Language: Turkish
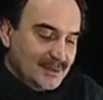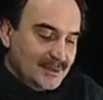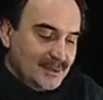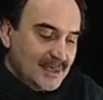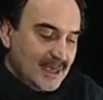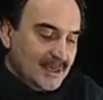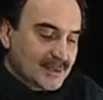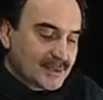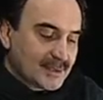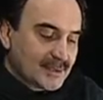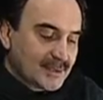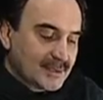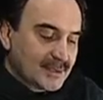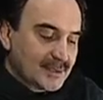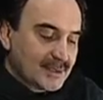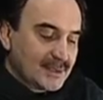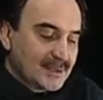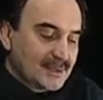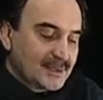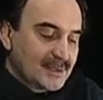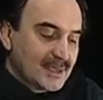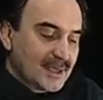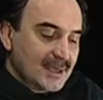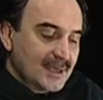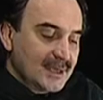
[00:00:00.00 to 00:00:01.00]
Jackson'ın
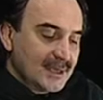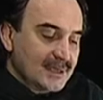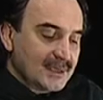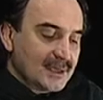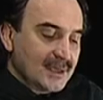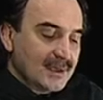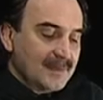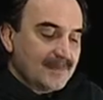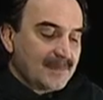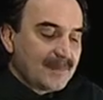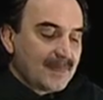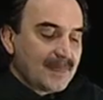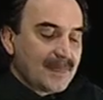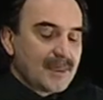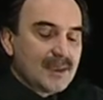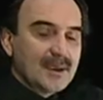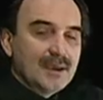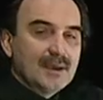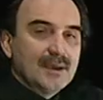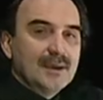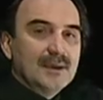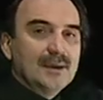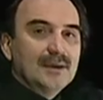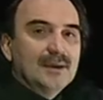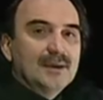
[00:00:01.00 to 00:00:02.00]
ikizlerine de
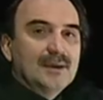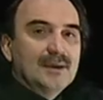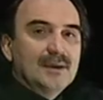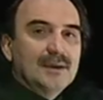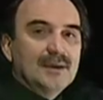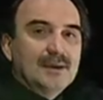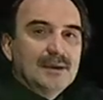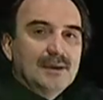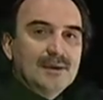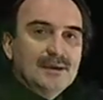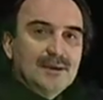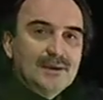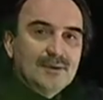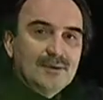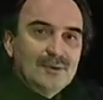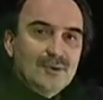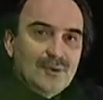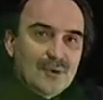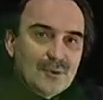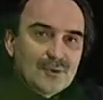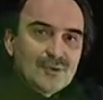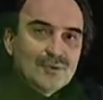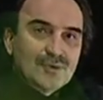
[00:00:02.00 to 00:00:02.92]
o